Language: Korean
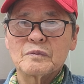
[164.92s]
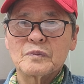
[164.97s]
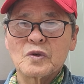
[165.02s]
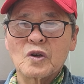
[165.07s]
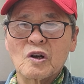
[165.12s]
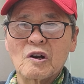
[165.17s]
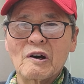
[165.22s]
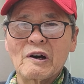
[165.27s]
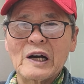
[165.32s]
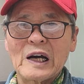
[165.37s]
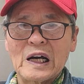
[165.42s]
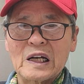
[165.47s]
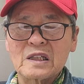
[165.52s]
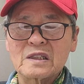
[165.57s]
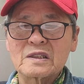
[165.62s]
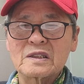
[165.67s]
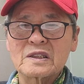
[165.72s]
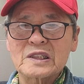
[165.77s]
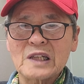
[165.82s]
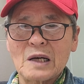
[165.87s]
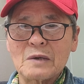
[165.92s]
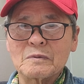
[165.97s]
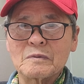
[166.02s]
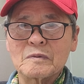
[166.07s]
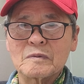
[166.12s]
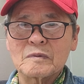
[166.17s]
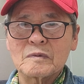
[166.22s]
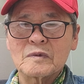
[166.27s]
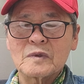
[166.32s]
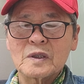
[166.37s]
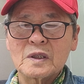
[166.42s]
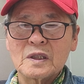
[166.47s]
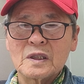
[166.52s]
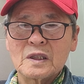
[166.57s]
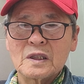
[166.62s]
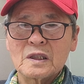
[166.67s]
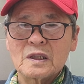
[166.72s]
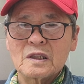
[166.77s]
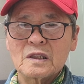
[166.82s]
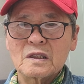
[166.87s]
변화하는 삶,
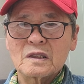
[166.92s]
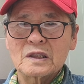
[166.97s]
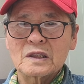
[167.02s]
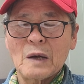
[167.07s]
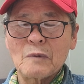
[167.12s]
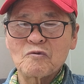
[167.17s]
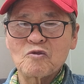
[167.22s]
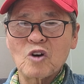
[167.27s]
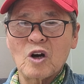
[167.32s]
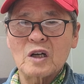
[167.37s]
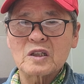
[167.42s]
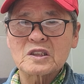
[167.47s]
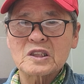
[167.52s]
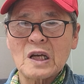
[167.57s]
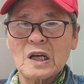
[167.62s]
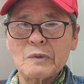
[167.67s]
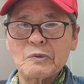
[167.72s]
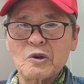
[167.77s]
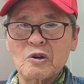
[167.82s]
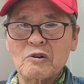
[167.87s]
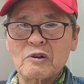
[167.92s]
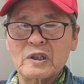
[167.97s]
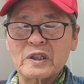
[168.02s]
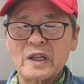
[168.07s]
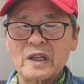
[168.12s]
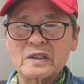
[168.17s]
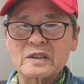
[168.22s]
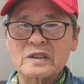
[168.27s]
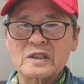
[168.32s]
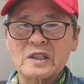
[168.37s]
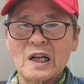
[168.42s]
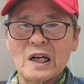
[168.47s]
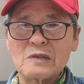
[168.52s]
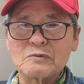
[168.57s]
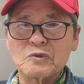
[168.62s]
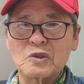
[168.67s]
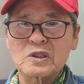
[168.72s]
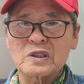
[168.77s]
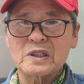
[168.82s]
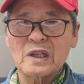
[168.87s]
남과 차별화된
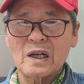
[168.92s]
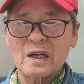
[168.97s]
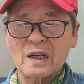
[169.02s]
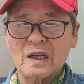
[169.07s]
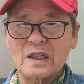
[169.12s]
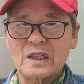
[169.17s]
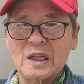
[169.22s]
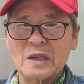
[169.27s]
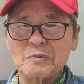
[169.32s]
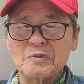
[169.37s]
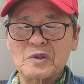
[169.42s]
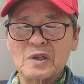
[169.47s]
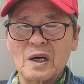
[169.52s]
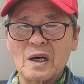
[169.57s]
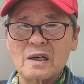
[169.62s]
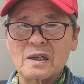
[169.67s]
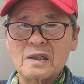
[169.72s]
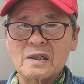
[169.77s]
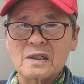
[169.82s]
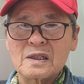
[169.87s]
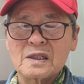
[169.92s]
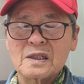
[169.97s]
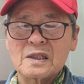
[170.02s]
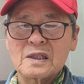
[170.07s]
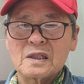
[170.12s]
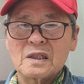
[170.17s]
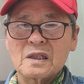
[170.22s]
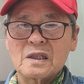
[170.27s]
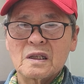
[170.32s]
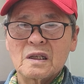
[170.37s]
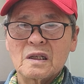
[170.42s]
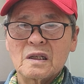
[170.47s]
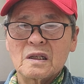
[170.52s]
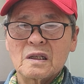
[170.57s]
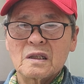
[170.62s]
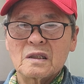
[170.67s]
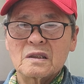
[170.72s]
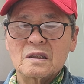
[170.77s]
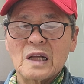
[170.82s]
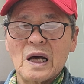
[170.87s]
삶을 살아야 됩니다.
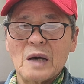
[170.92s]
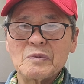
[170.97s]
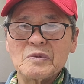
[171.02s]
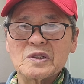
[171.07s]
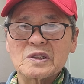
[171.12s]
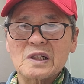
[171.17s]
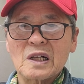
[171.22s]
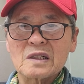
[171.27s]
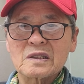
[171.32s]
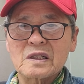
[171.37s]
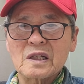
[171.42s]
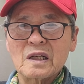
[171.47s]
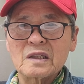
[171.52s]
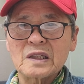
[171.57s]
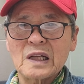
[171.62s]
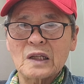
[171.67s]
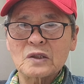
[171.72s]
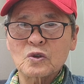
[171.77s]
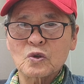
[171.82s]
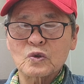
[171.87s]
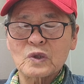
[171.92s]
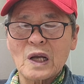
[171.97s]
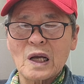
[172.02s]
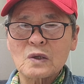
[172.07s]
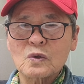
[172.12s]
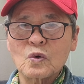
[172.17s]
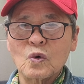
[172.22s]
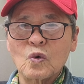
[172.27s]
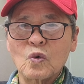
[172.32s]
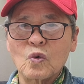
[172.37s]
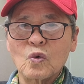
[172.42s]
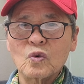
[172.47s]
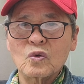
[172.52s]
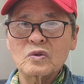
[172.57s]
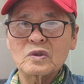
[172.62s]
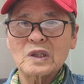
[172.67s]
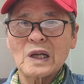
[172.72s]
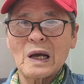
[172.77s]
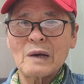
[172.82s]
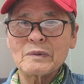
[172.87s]
남이 잘 때 나도 자고,
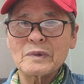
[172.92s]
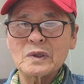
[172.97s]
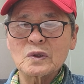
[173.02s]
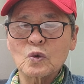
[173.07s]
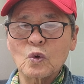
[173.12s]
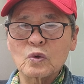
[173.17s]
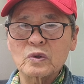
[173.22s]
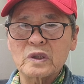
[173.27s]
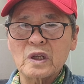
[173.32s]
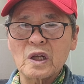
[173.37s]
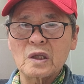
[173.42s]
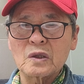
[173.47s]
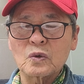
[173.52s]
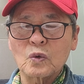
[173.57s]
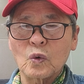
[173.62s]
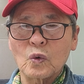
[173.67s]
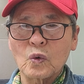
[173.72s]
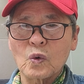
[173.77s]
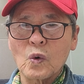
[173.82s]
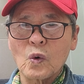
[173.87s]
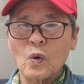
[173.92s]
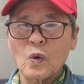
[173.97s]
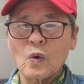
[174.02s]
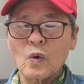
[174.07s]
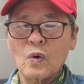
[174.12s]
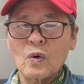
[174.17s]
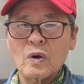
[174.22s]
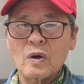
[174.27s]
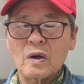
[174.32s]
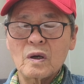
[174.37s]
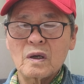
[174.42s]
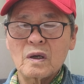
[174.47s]
남이 놀 때 놀고,